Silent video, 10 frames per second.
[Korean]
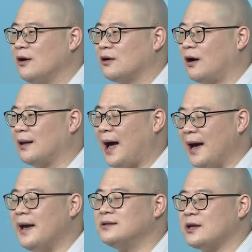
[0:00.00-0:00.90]
그런
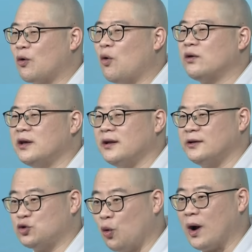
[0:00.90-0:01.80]
하얀색
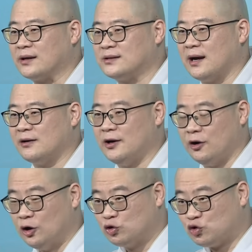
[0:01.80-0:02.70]
코끼리
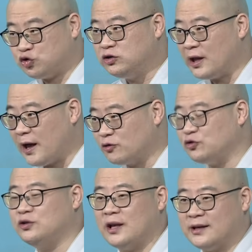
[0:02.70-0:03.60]
조각상을
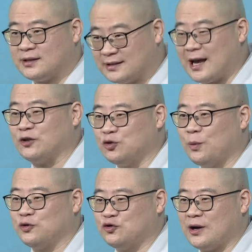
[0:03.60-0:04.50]
군대군대에서 자주
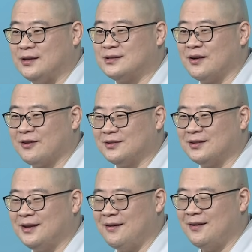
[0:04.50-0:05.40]
볼 수가
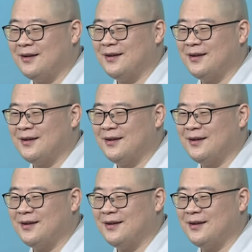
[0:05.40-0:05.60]
있었거든요.